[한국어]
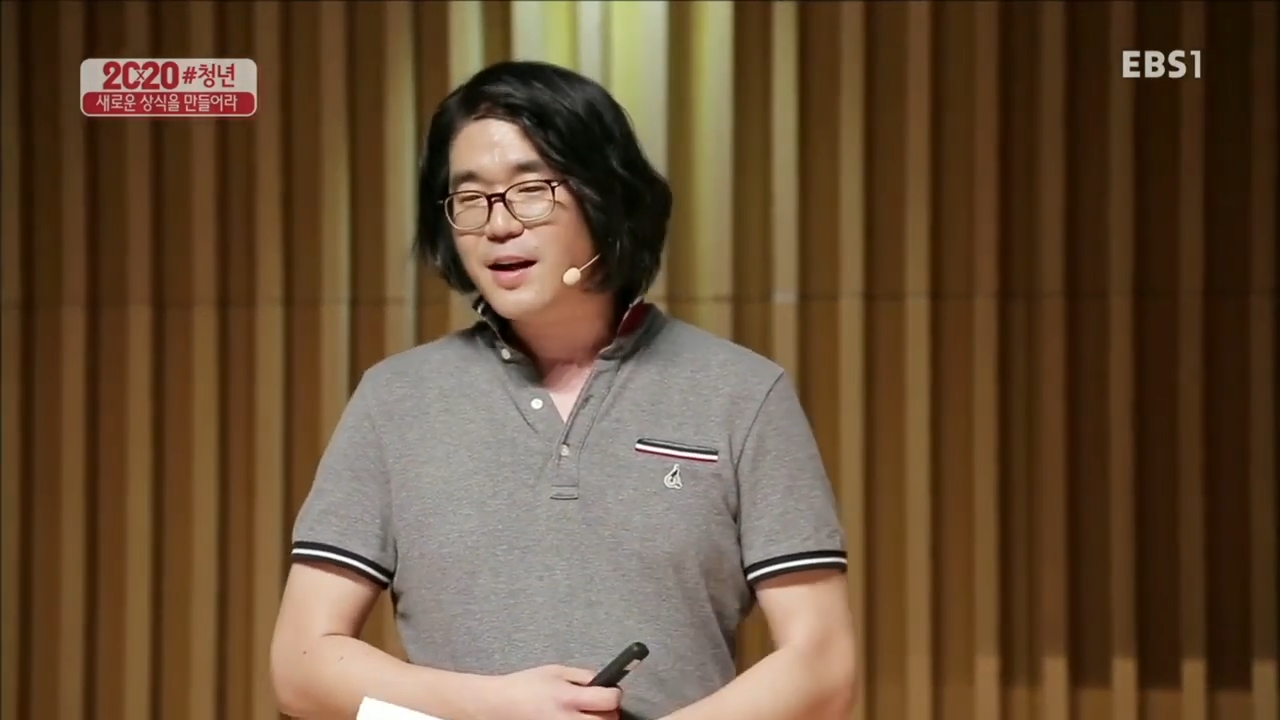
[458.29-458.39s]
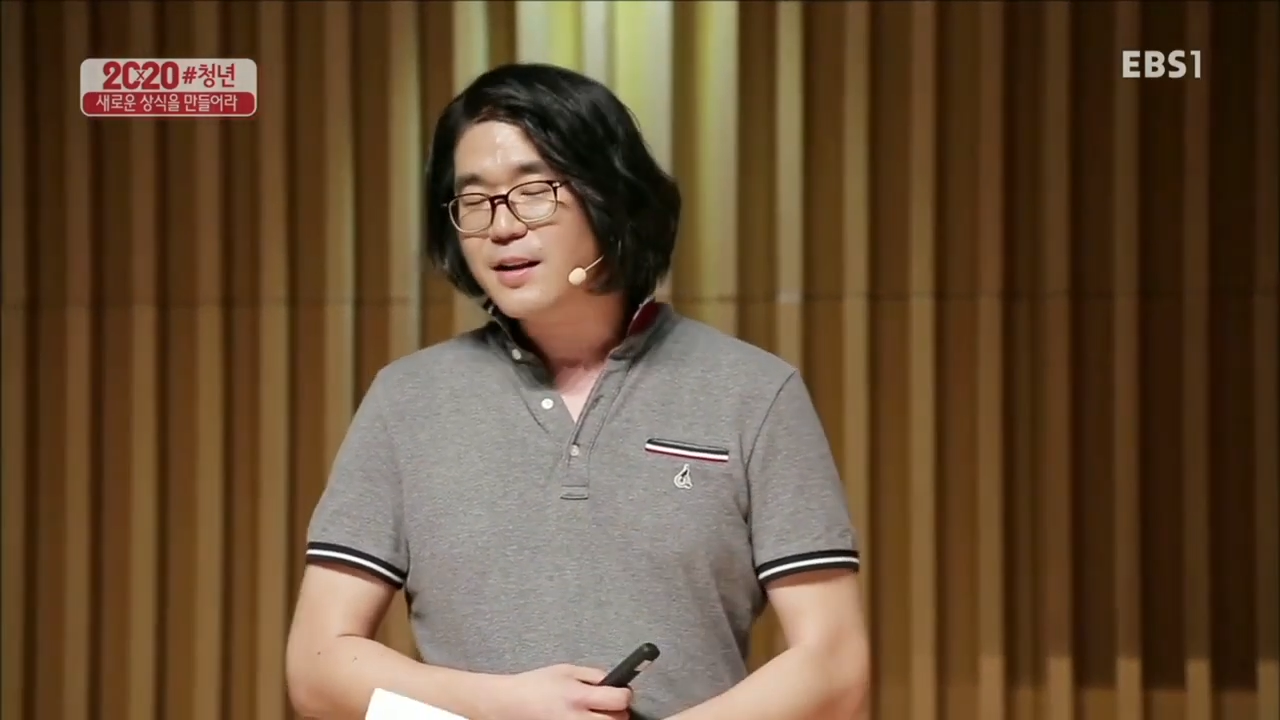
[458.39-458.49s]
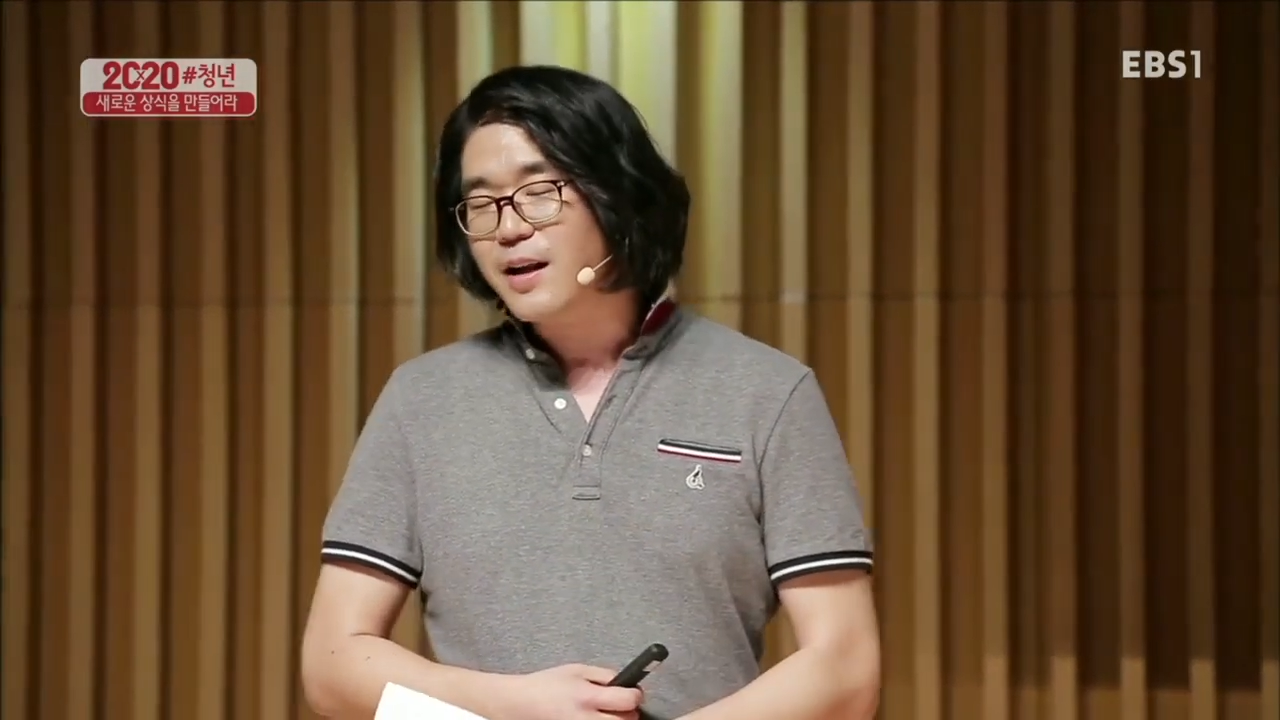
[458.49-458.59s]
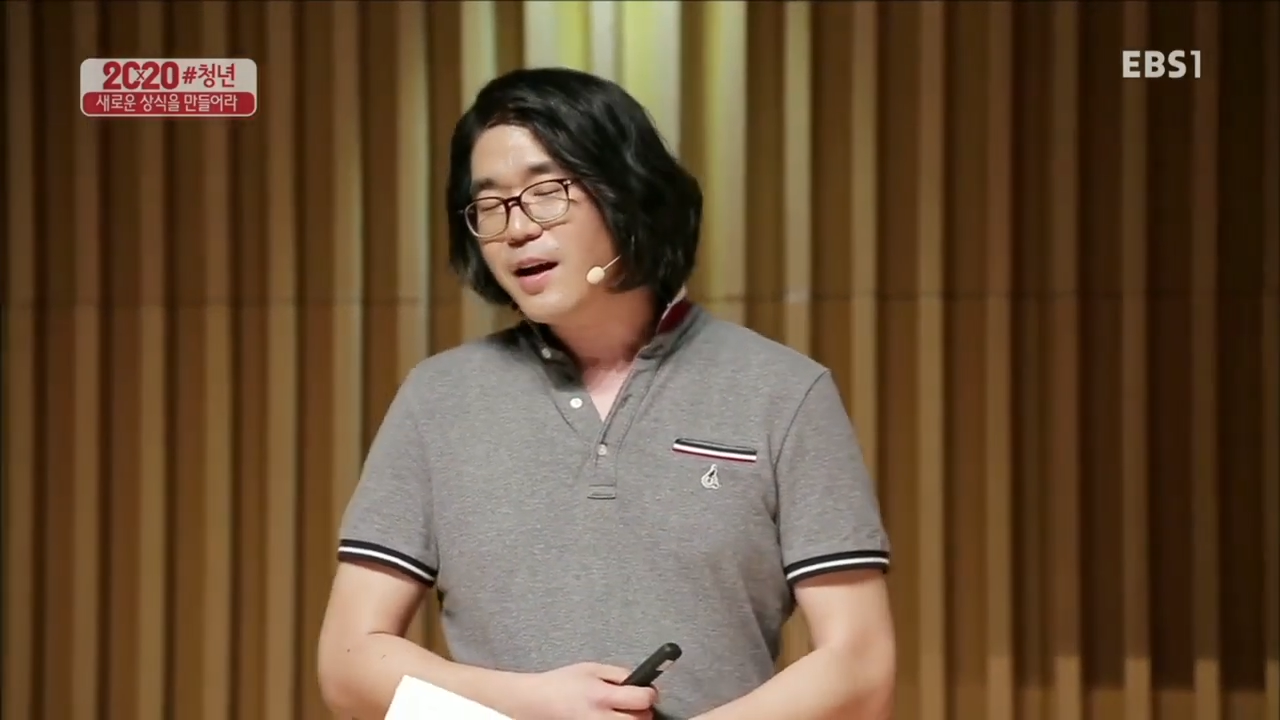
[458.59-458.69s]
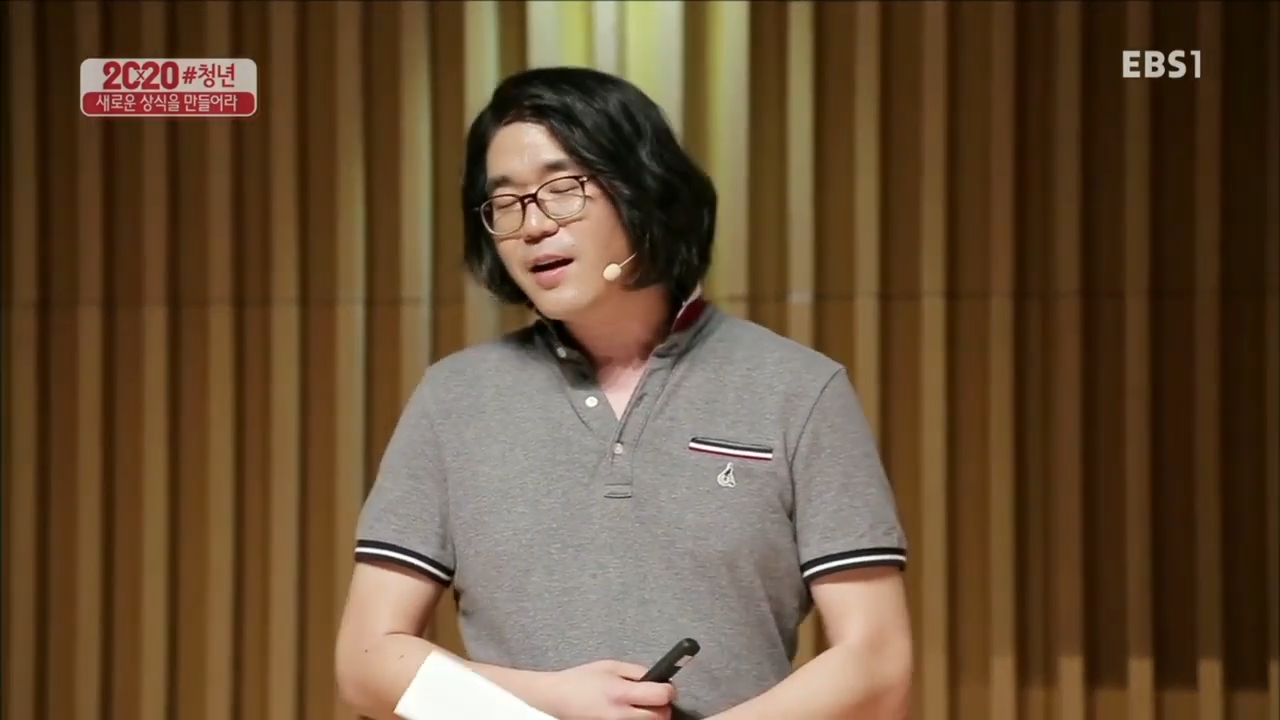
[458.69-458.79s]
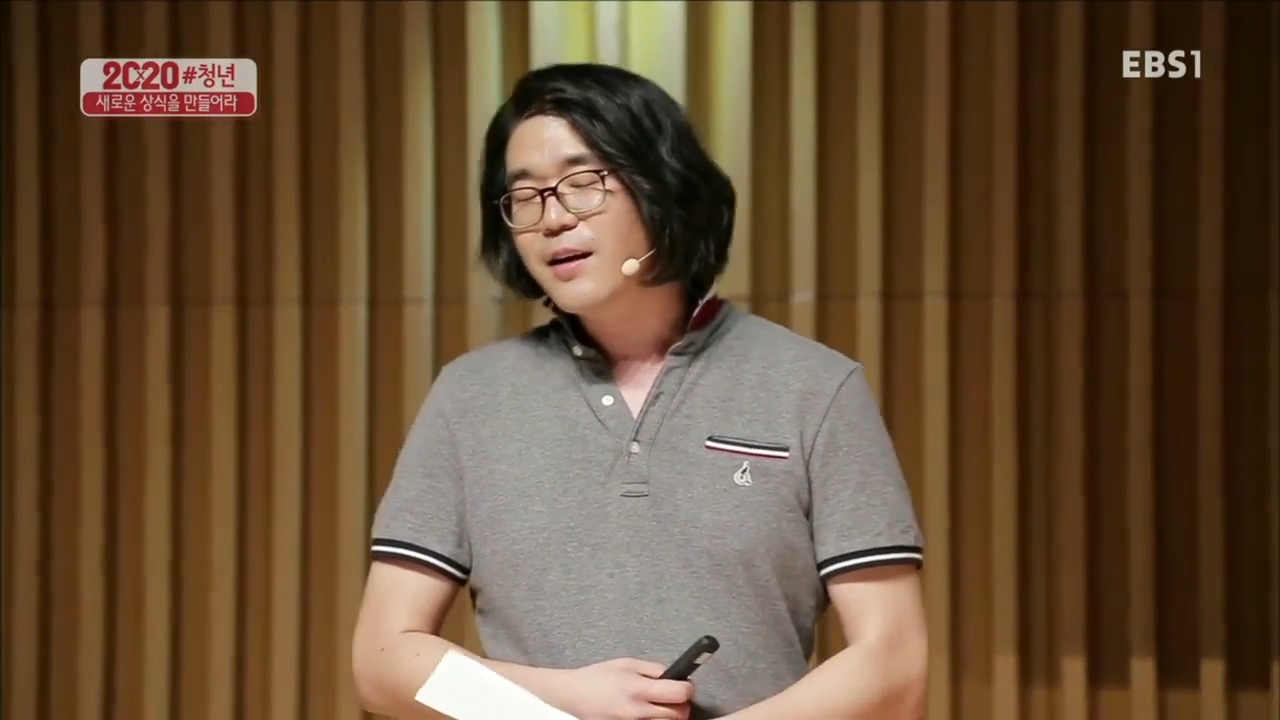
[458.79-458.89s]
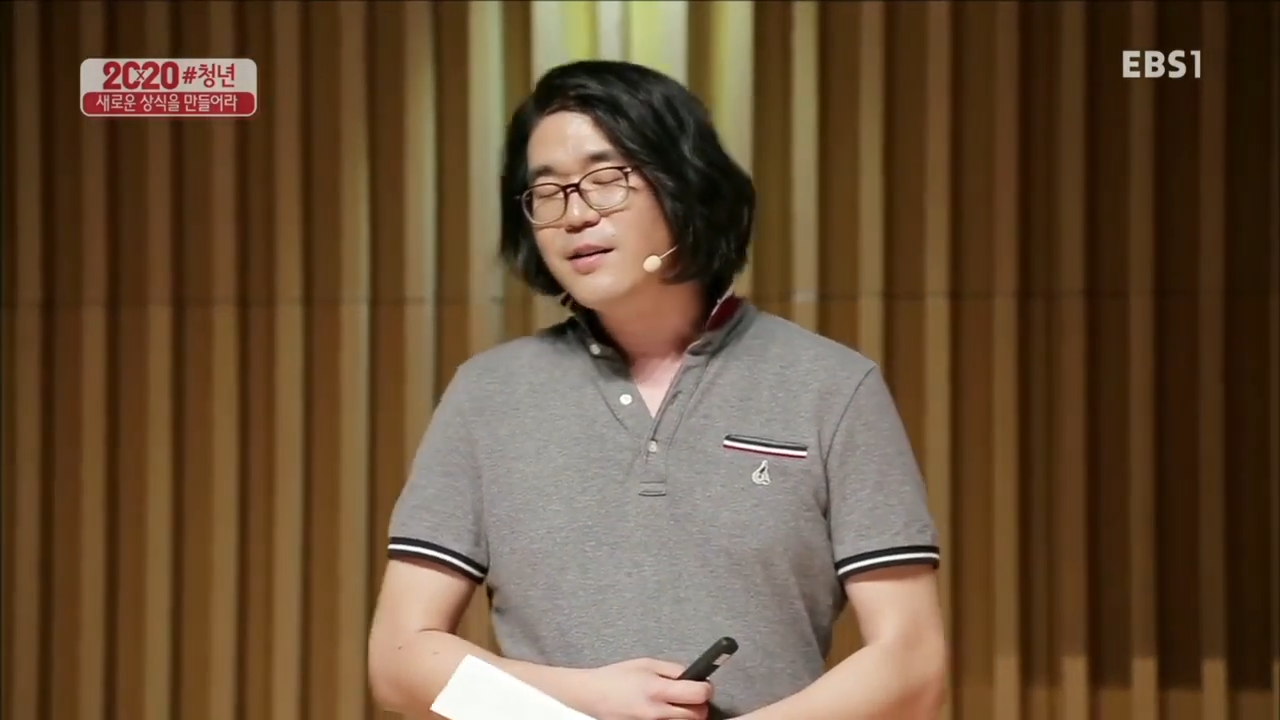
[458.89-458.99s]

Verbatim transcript: 갈 때